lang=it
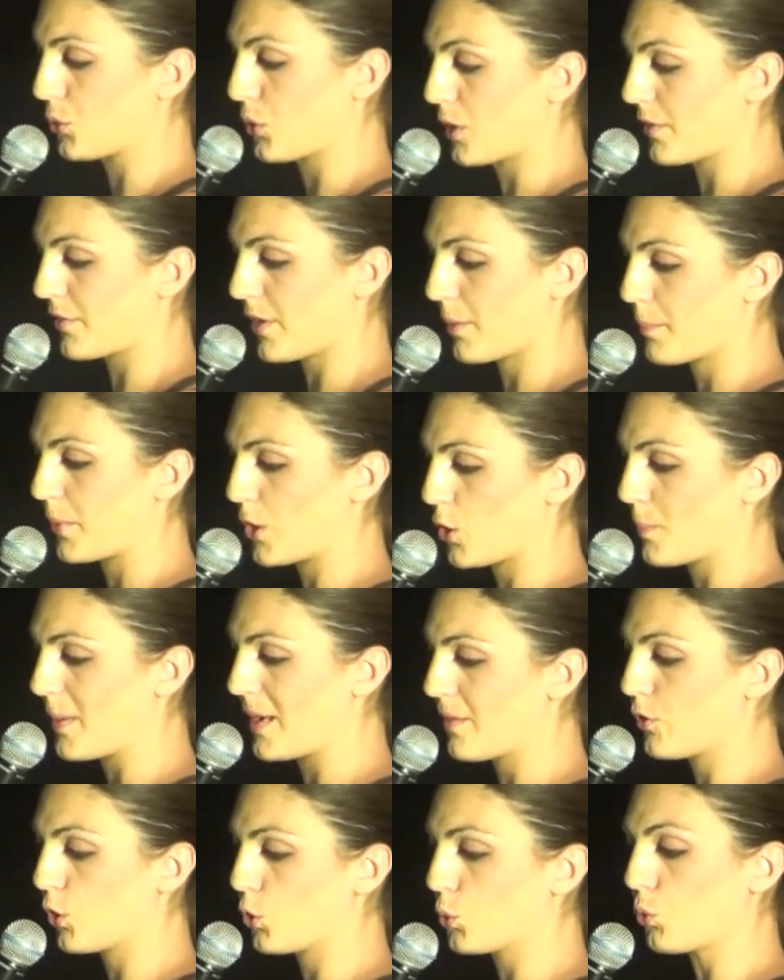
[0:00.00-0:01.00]
non avrebbero
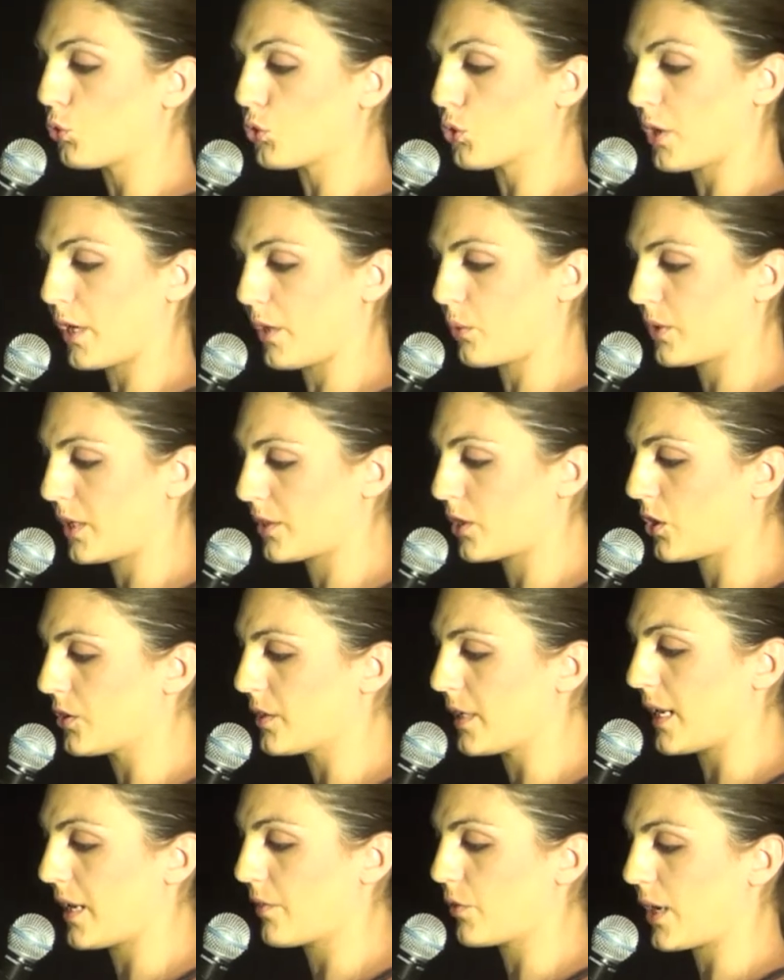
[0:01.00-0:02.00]
mai voluto che una
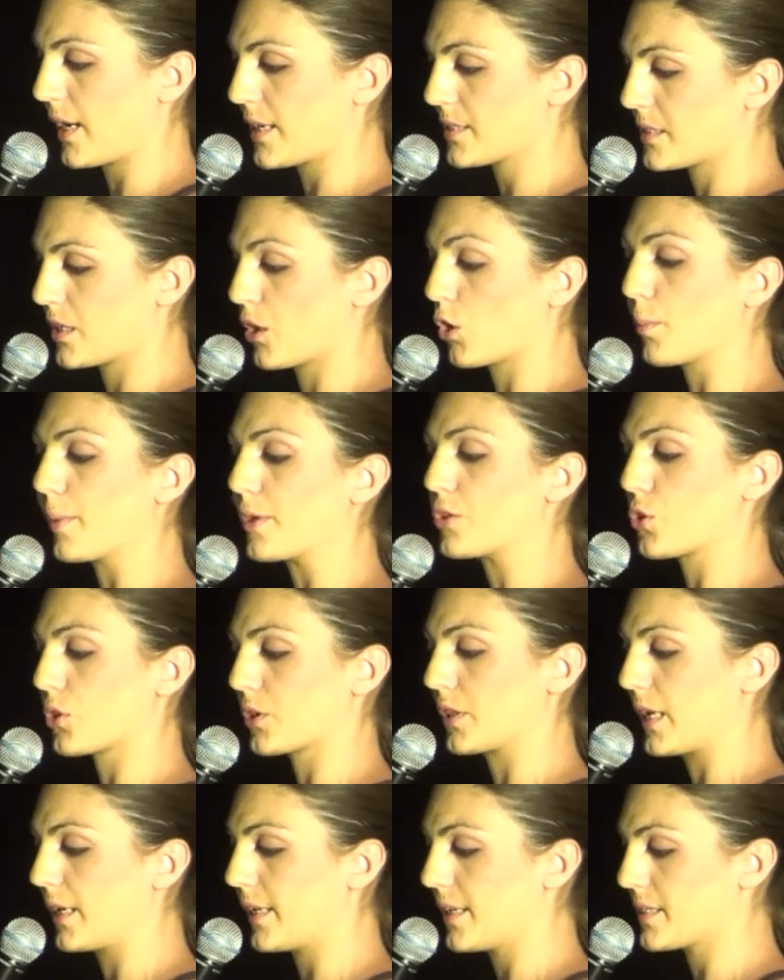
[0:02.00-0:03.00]
donna lavorasse come
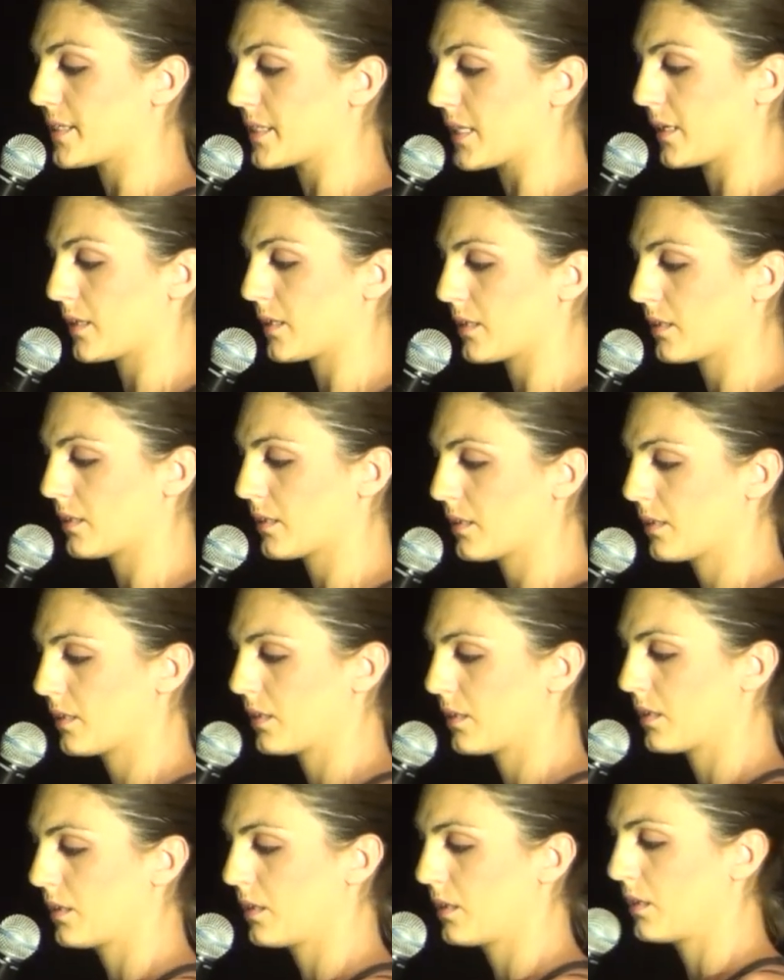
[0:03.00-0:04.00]
giornalista,
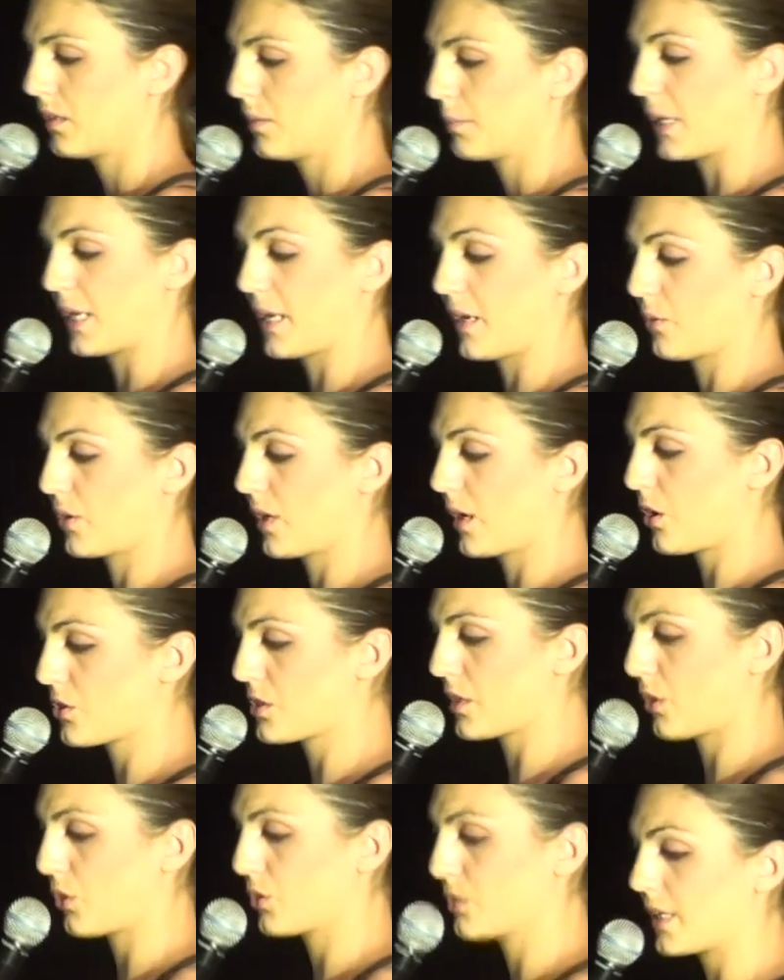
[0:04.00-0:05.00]
perché è una
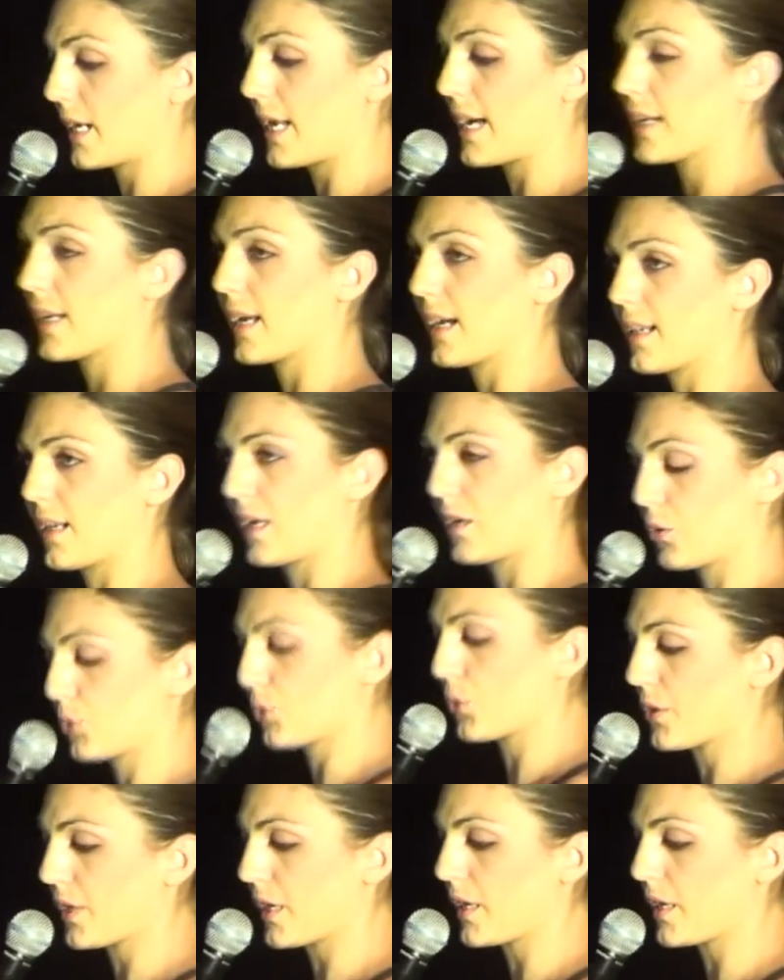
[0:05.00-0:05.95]
cosa contraria alla loro